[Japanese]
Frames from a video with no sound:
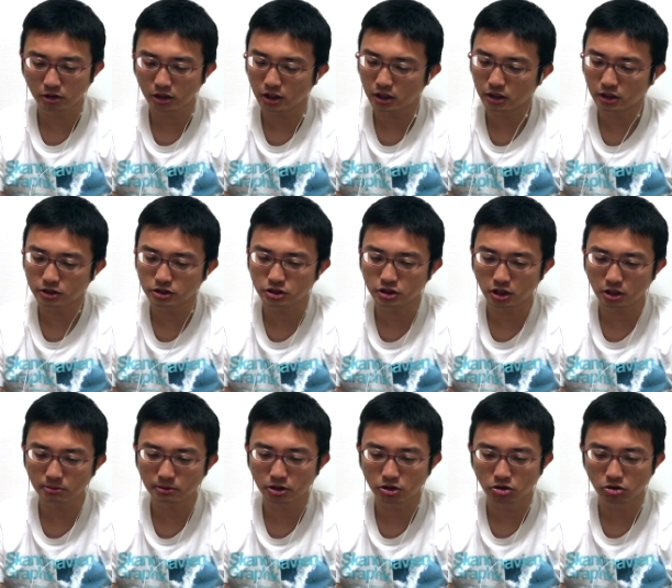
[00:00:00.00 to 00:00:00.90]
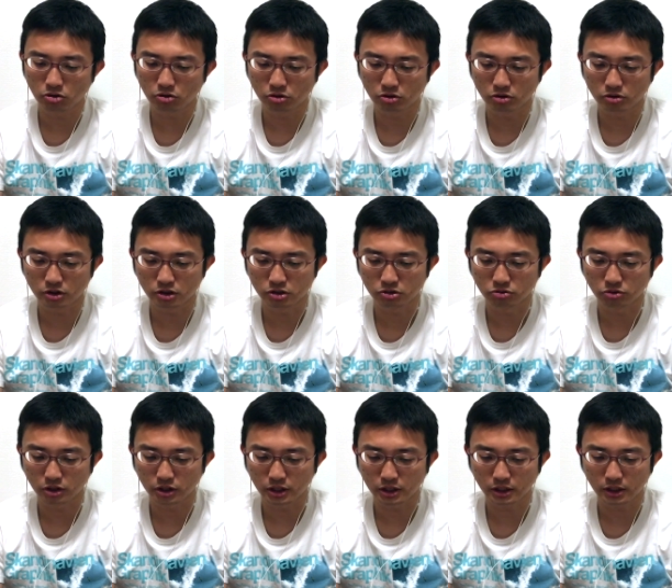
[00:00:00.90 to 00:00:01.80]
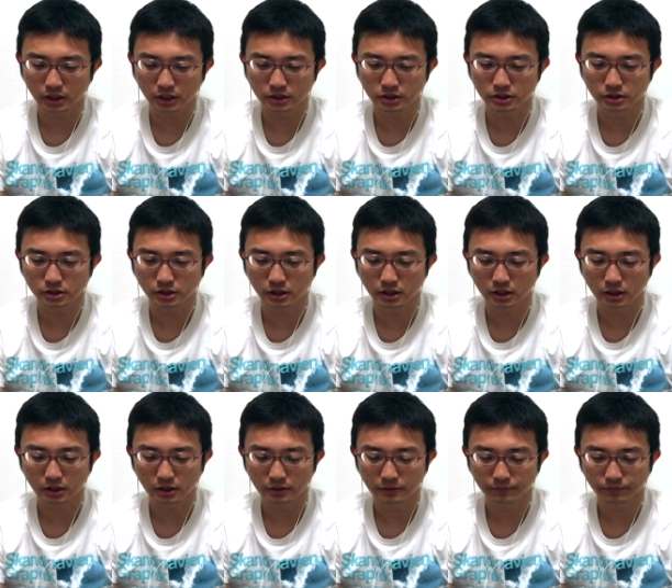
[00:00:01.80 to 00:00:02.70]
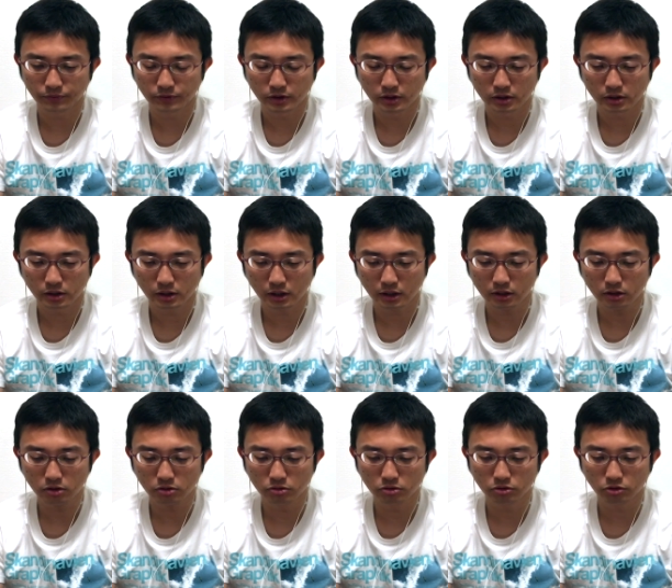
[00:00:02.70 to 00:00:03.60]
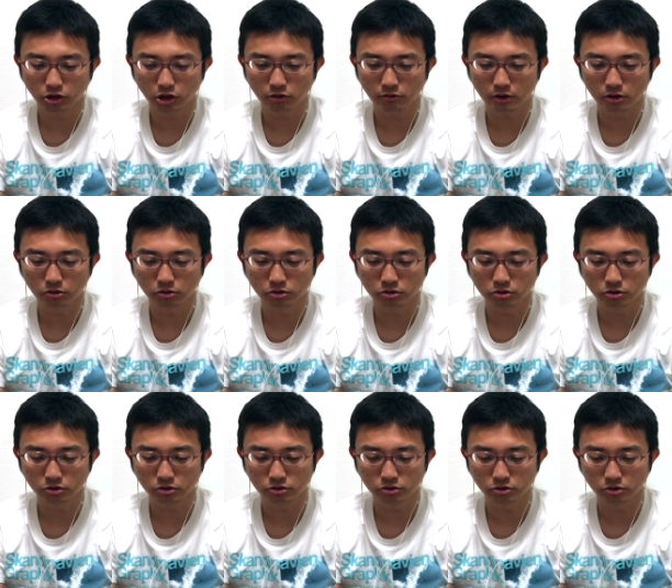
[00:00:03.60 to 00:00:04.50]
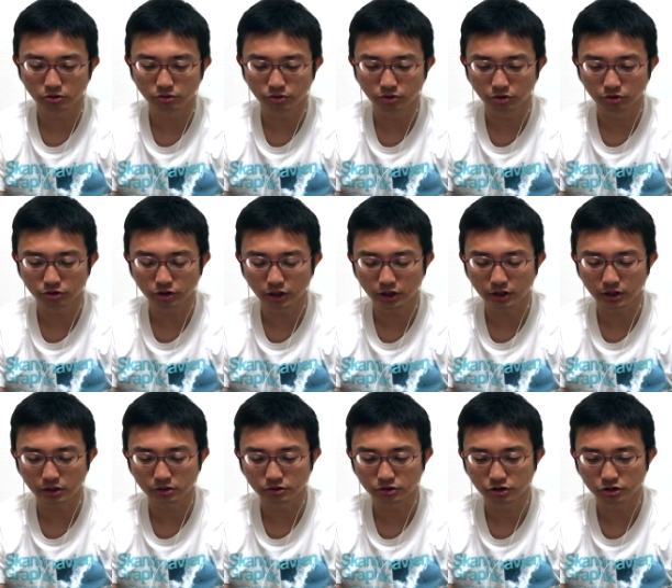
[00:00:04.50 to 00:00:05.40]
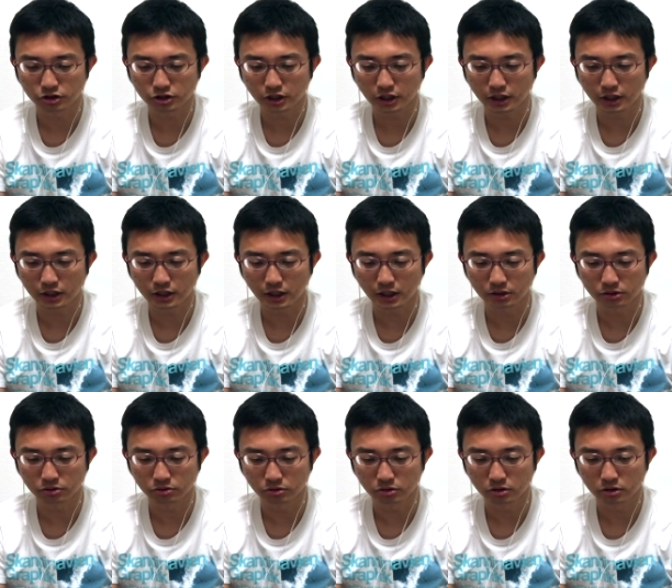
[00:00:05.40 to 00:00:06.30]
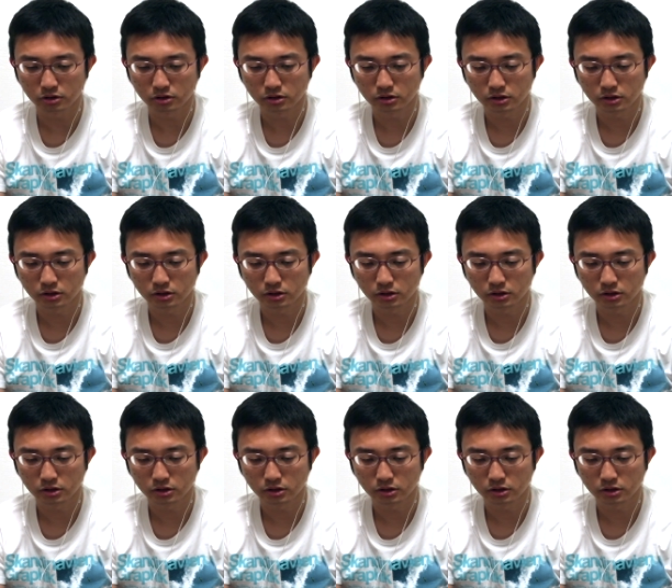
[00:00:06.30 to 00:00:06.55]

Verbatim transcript: みたいな感じになれば一応理想かなって感じですね。単に4 6銀は6 6同歩6七角の筋がやはりあると。